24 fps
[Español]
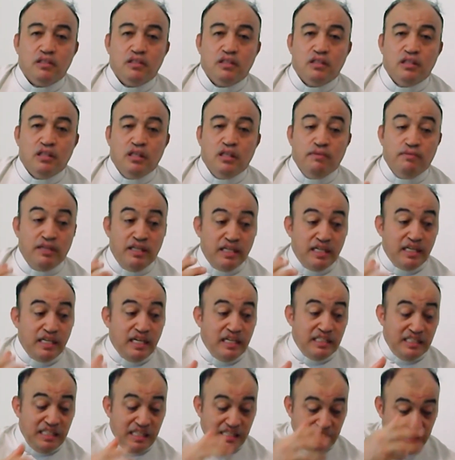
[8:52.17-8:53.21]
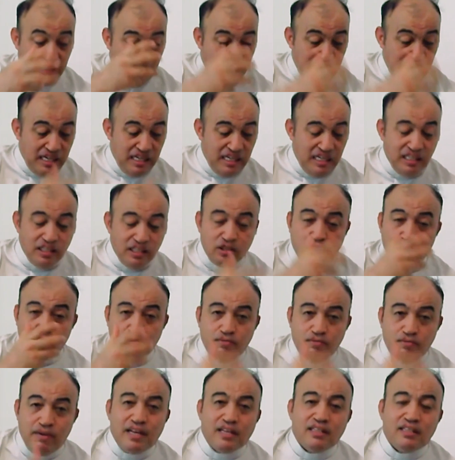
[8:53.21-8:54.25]
Y mire que esta sangre, estos
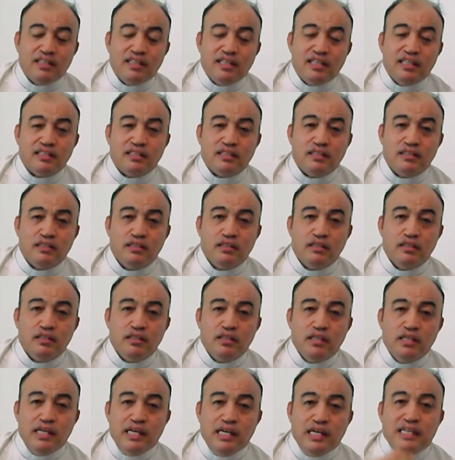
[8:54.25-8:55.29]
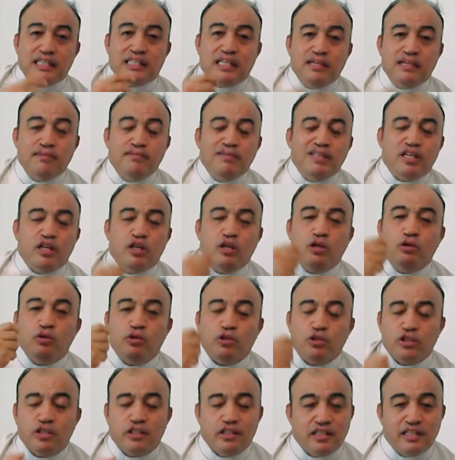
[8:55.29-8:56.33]
mártires, es semillero de
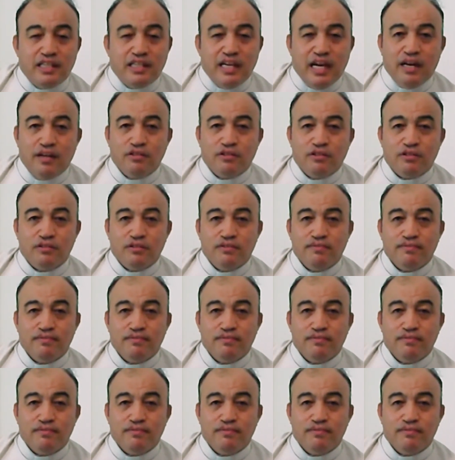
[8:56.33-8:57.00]
nuevos cristianos.